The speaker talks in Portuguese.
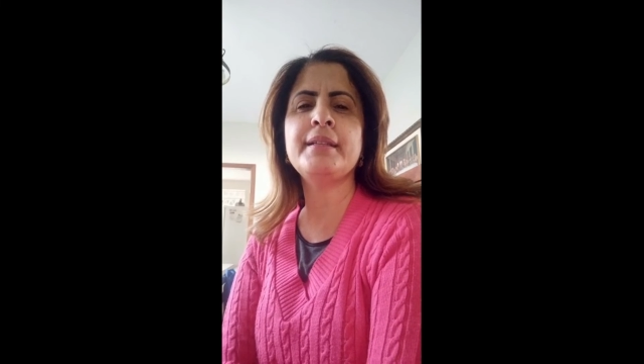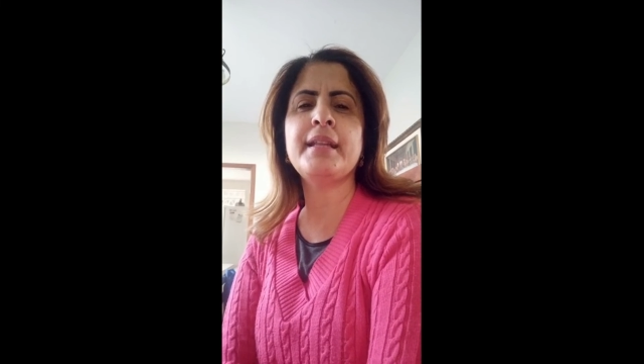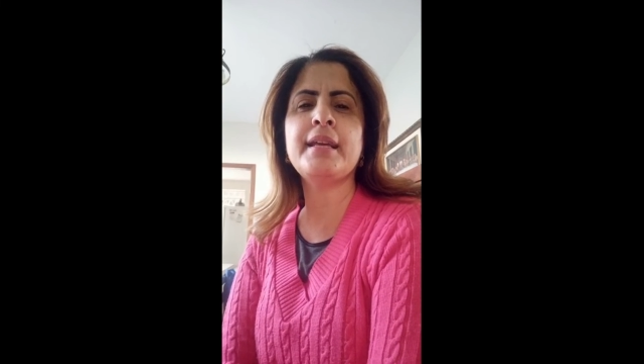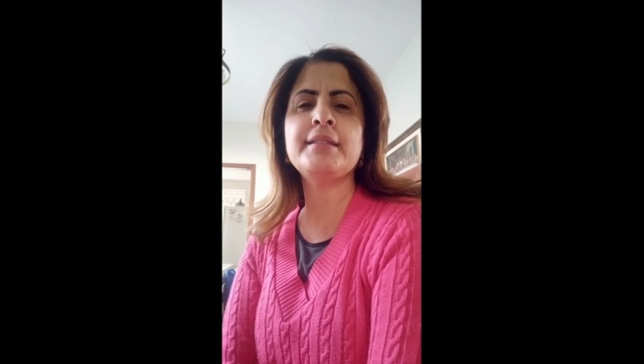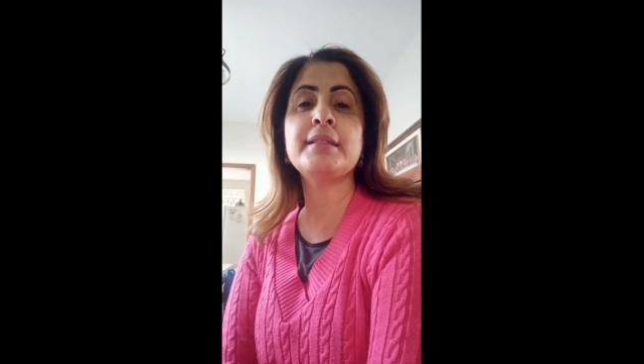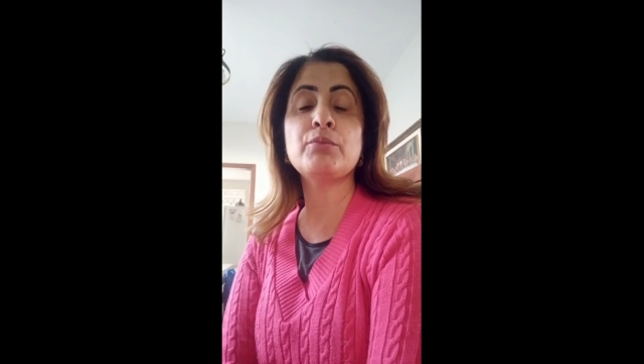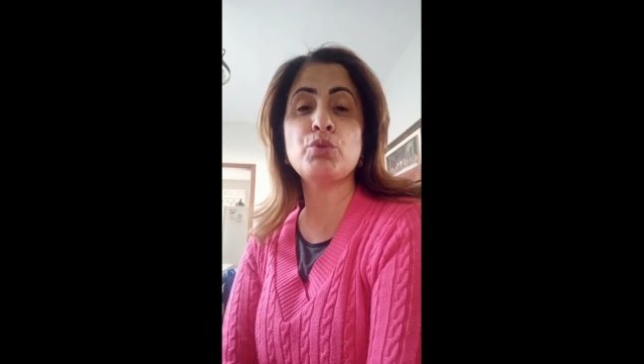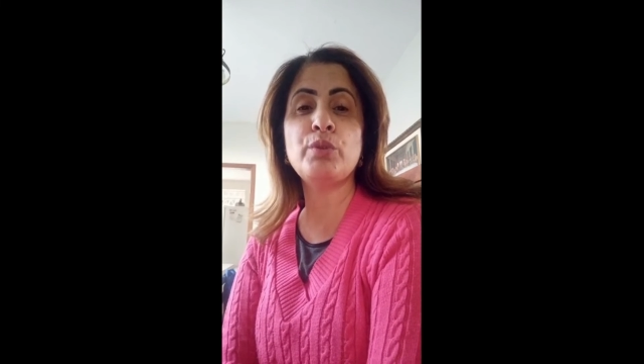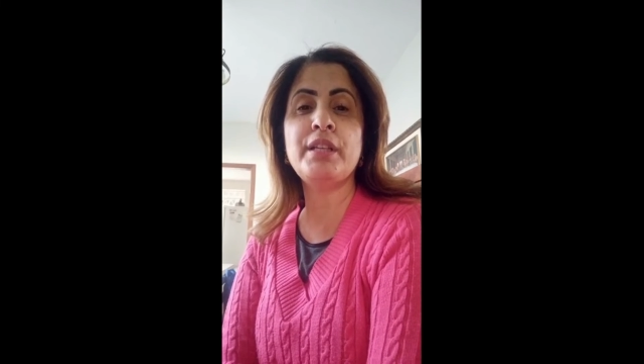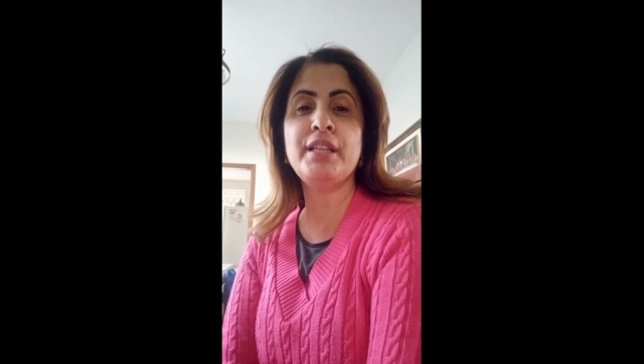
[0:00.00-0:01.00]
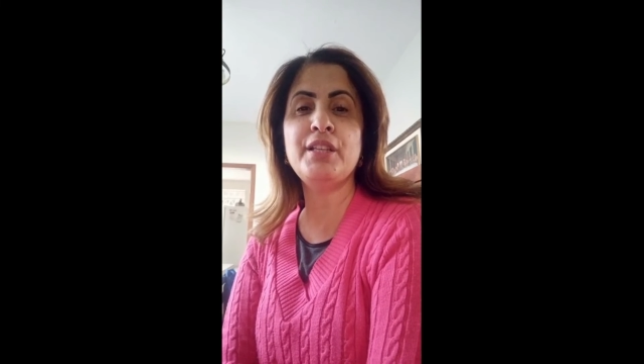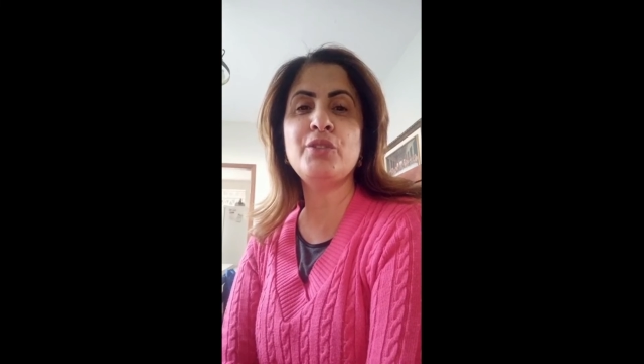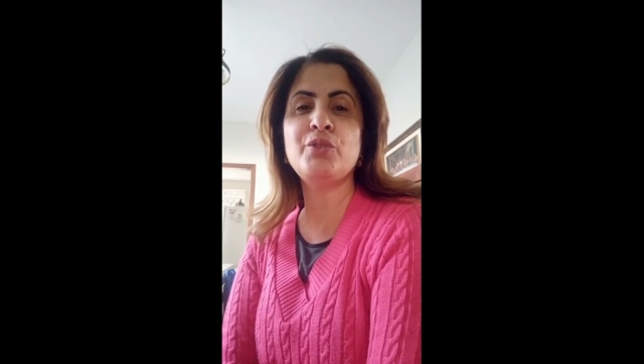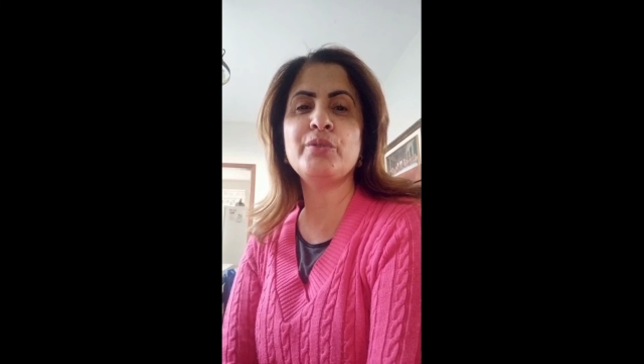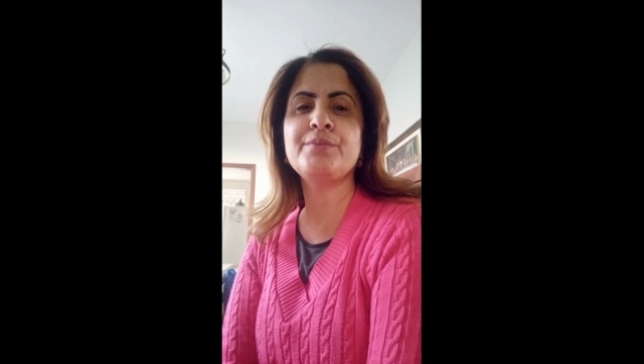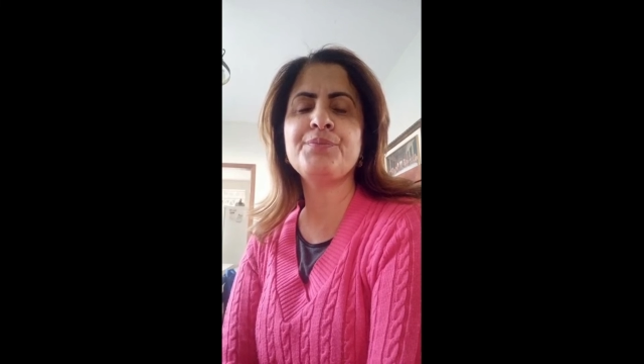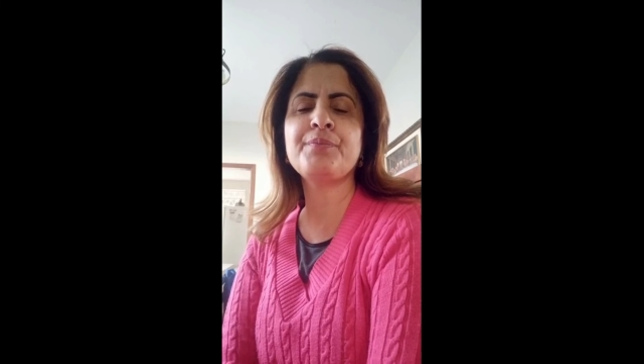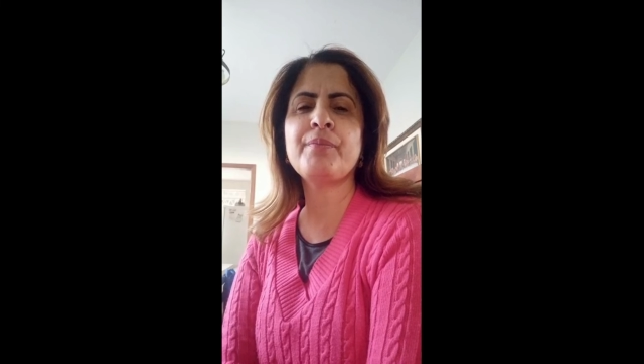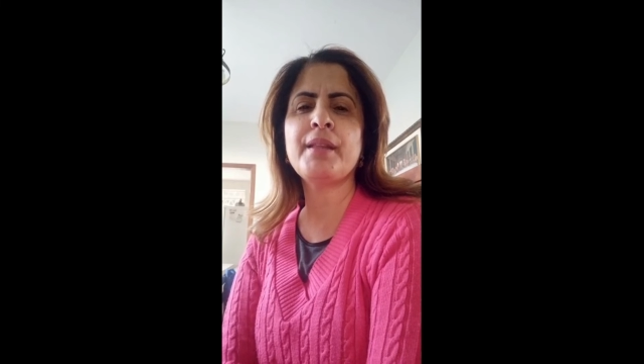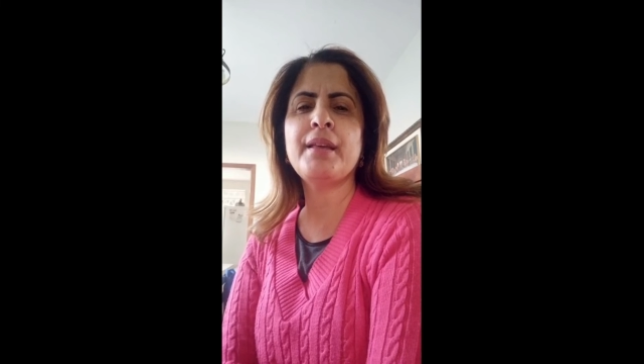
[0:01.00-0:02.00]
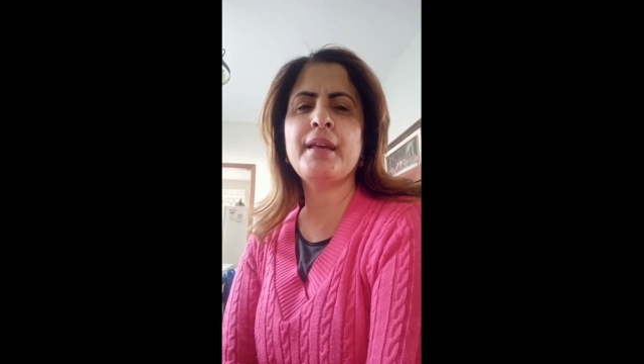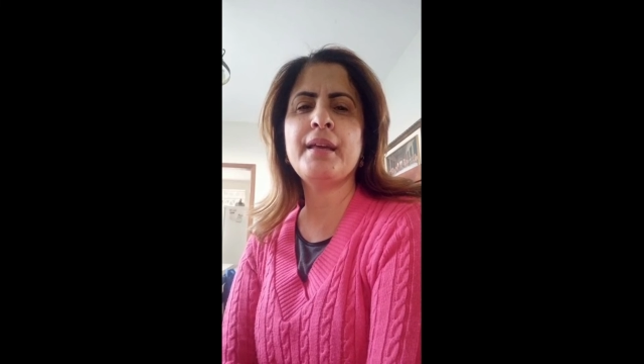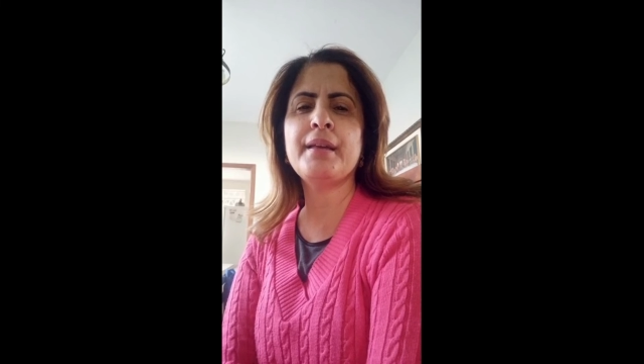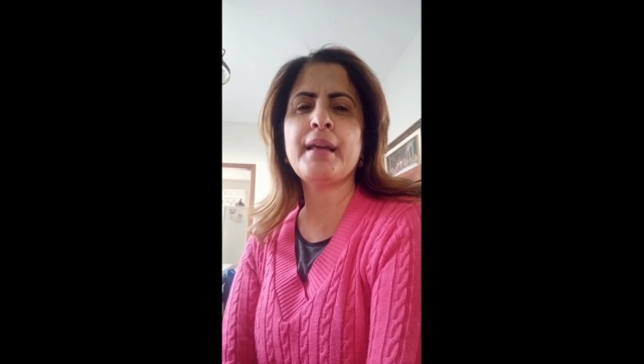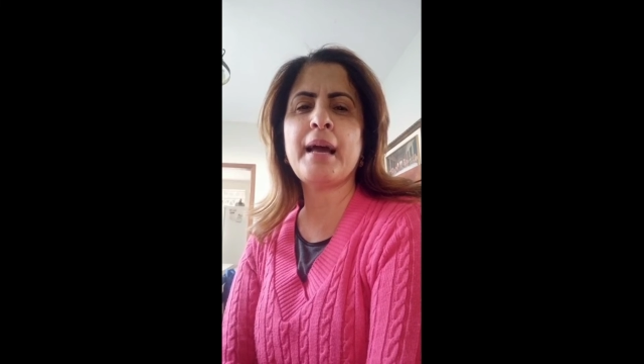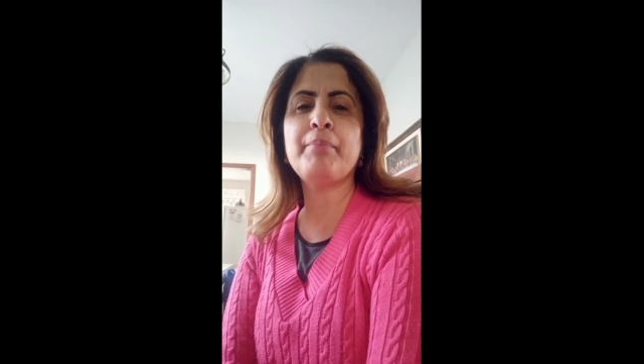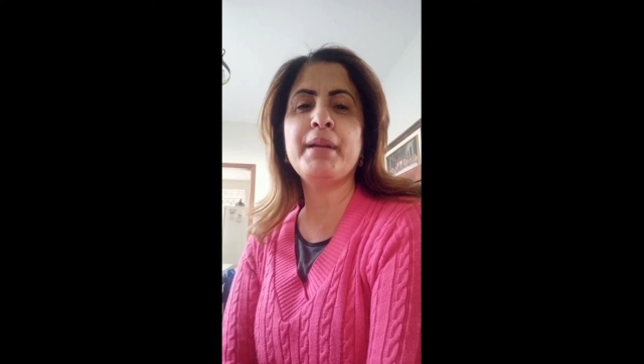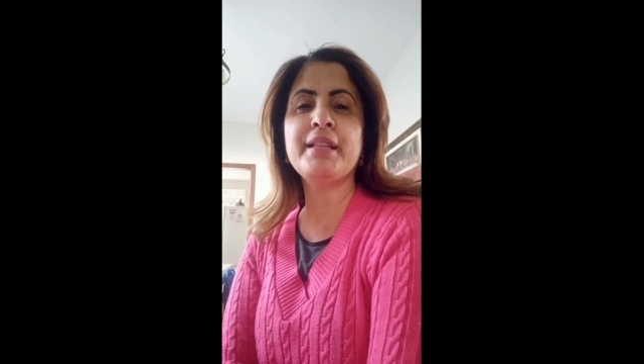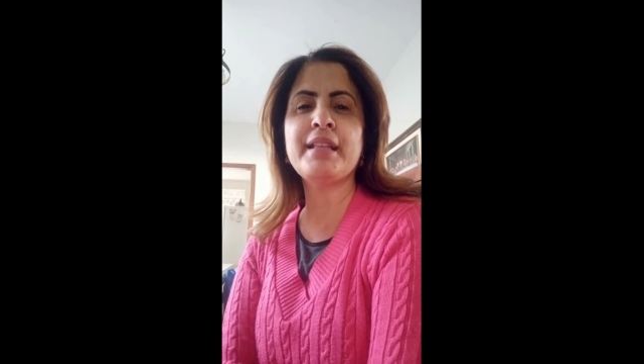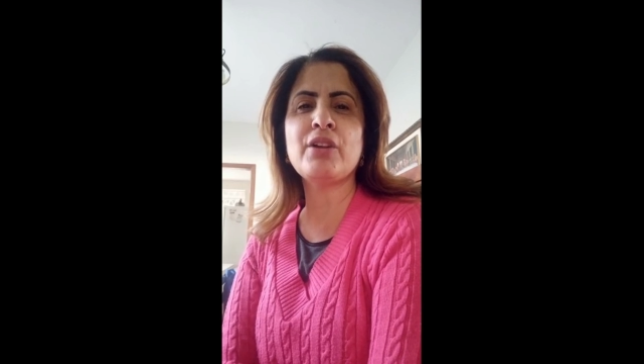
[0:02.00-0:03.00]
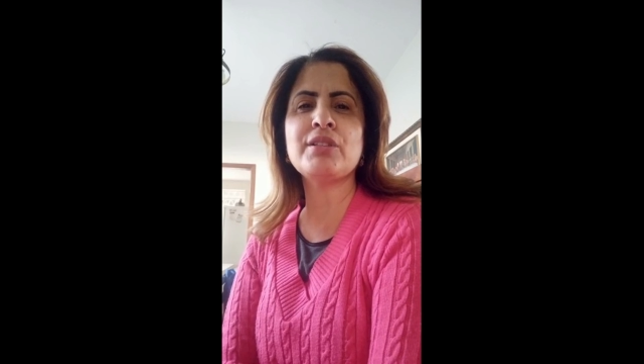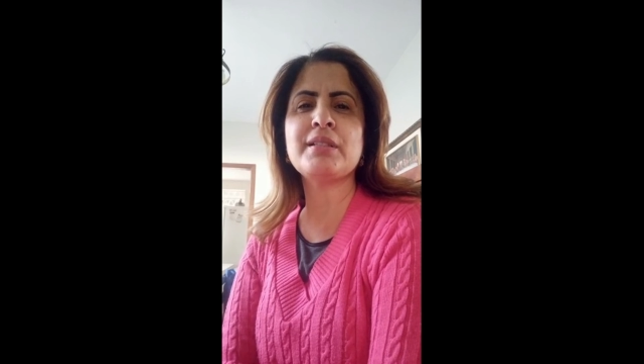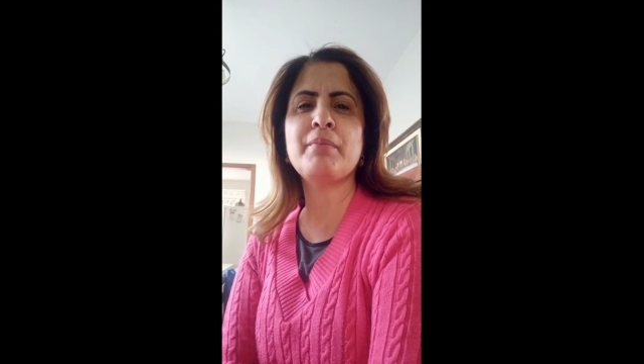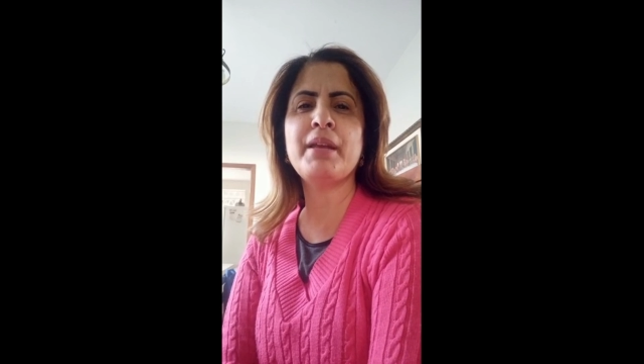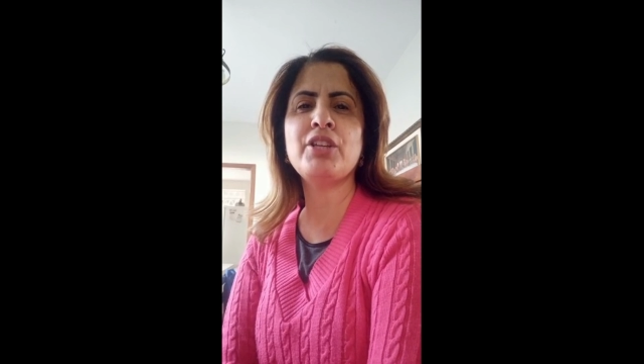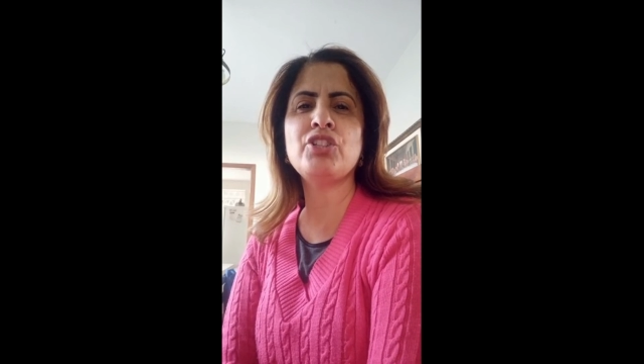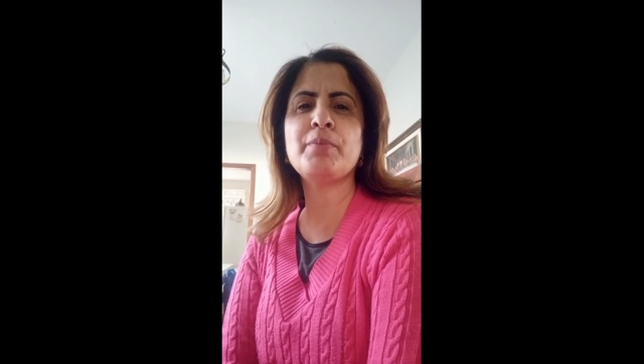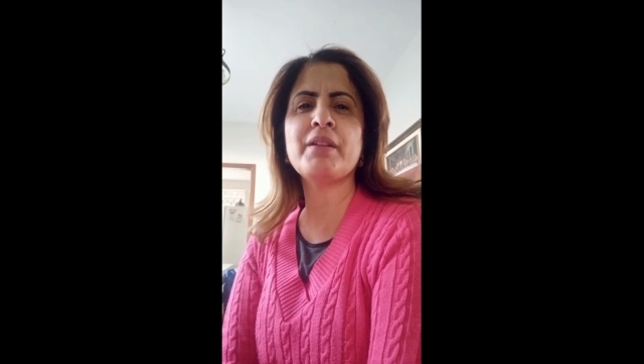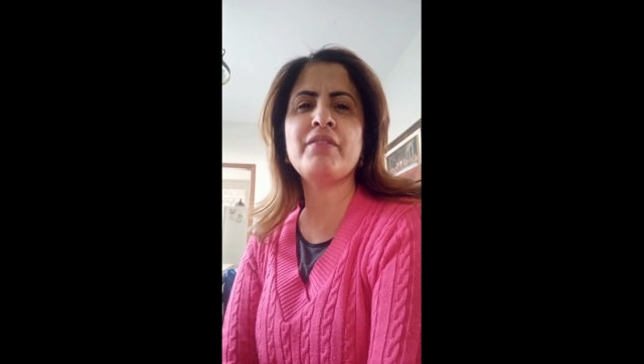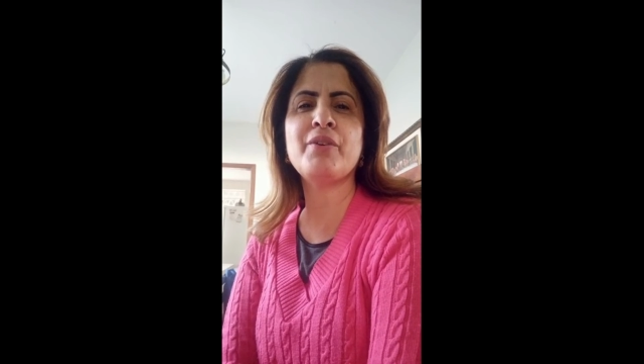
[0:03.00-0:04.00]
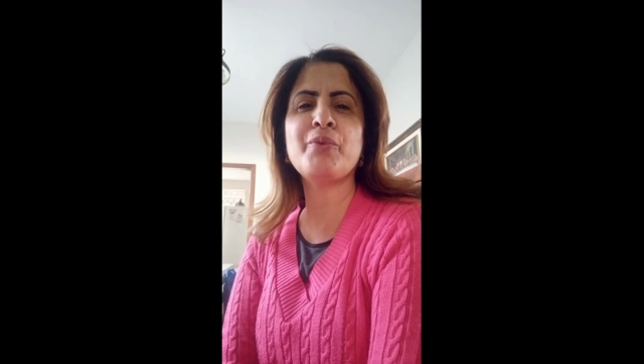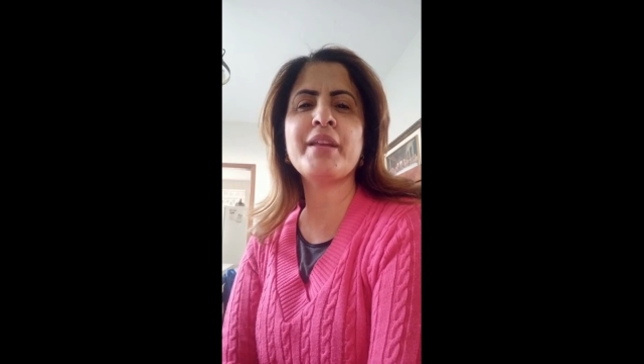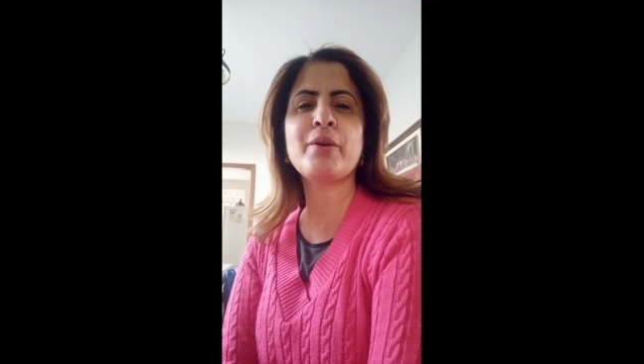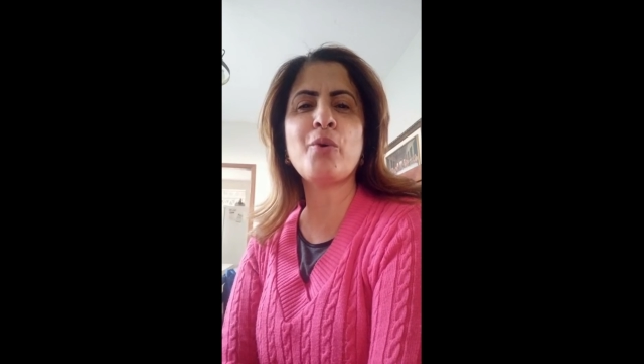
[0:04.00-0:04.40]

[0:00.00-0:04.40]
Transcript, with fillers: Né? Estamos no início, abrindo a nossa mente para ver o